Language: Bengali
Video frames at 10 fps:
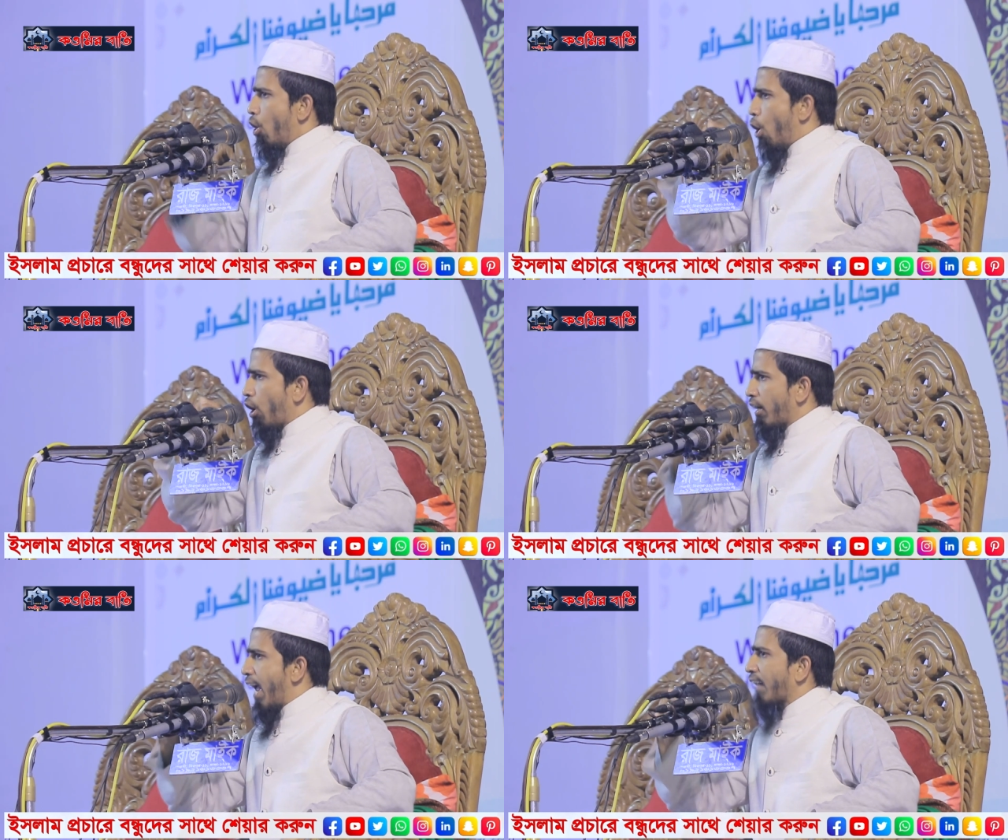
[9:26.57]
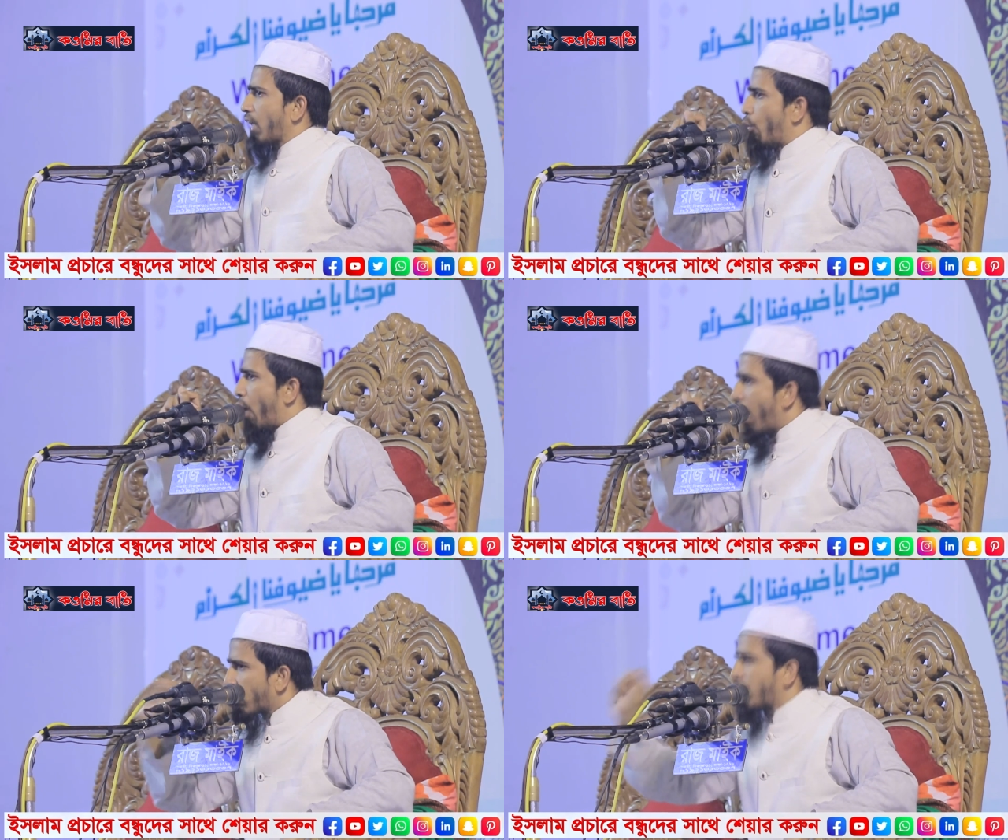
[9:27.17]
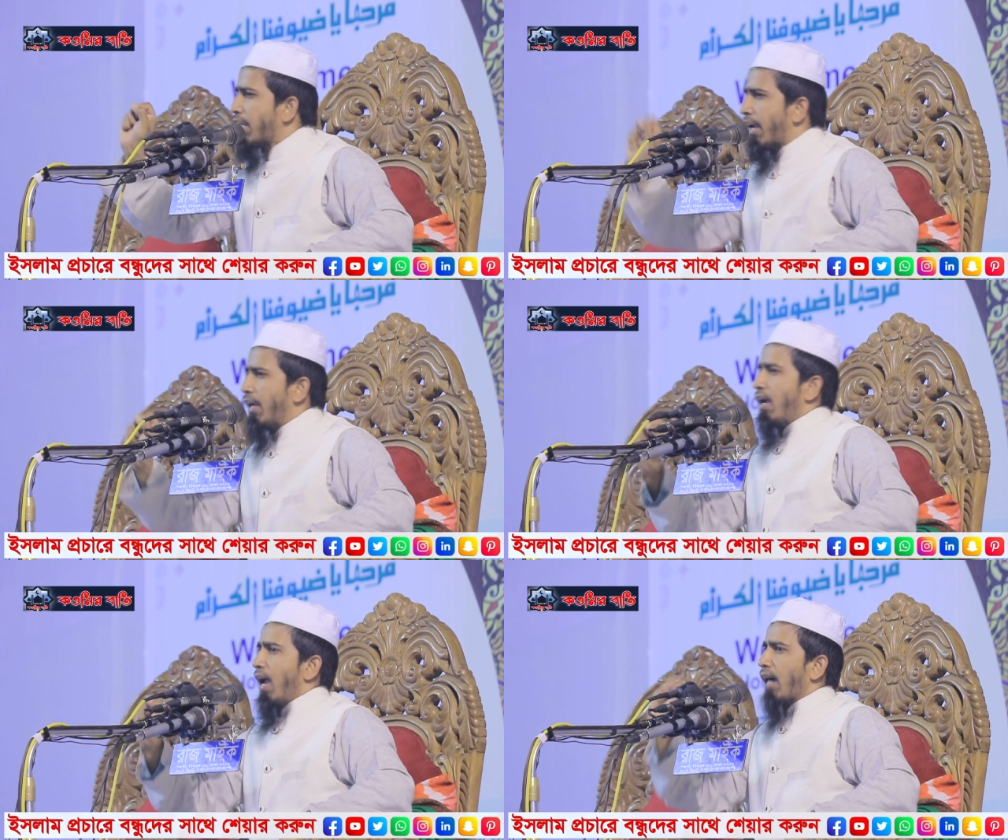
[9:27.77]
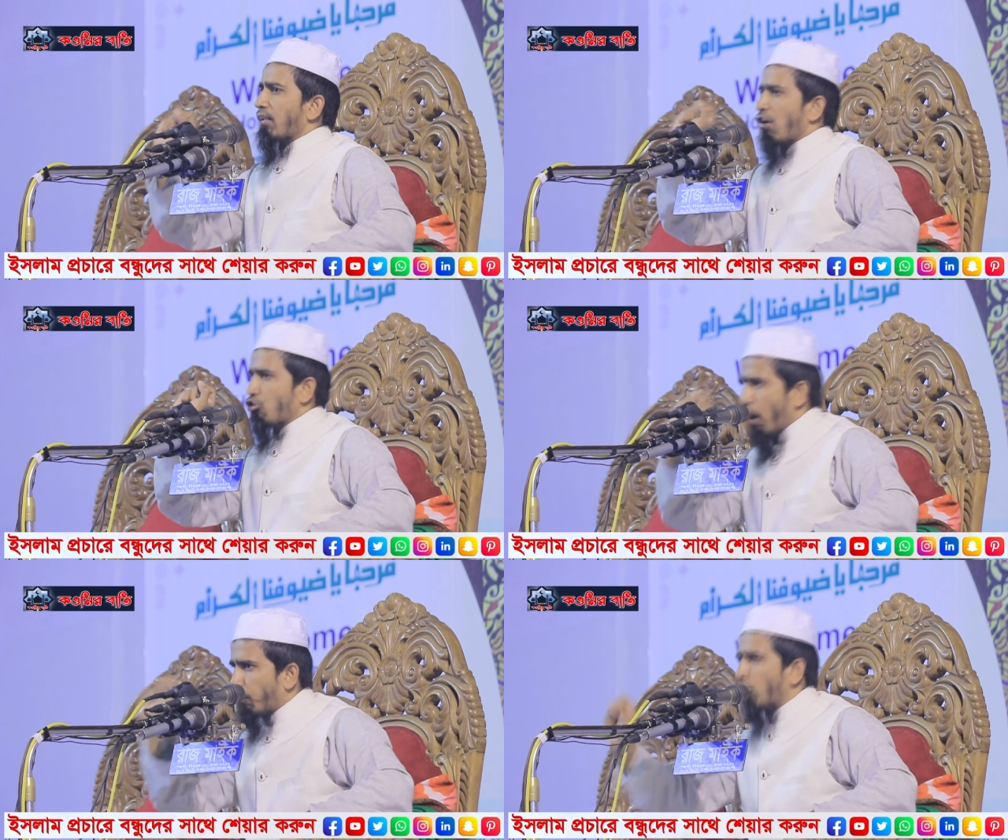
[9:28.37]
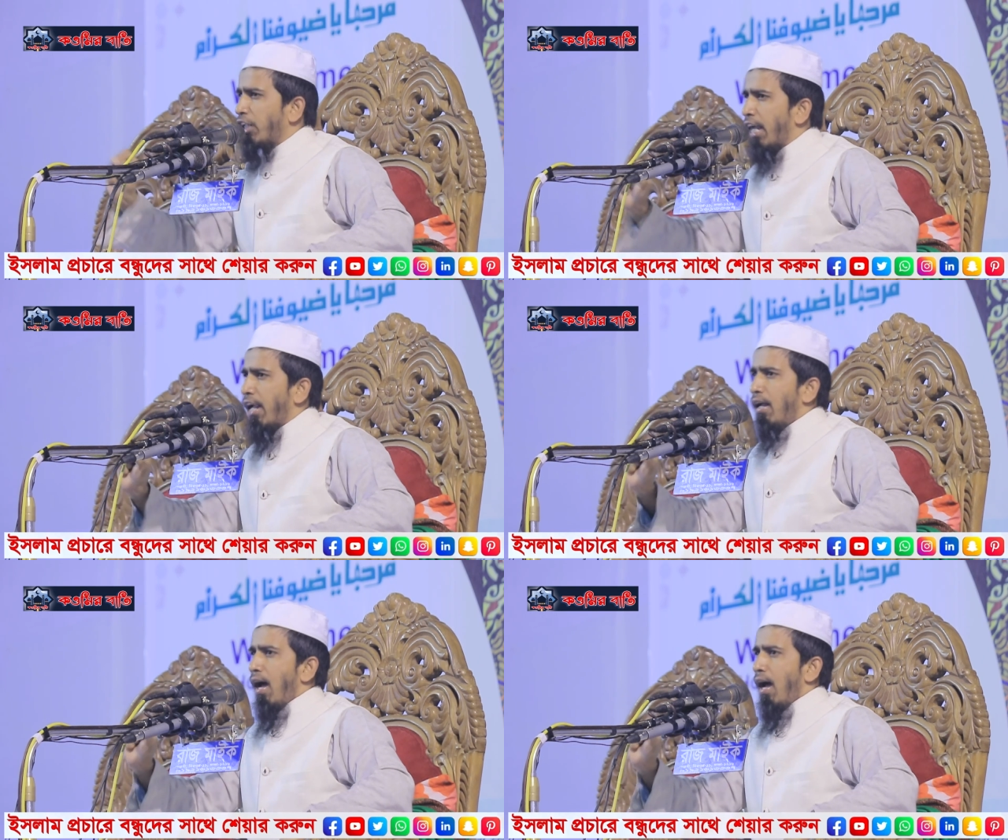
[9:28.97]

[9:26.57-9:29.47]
হোক না একটা ওয়ার্ড দিয়ে একটা শব্দ দিয়ে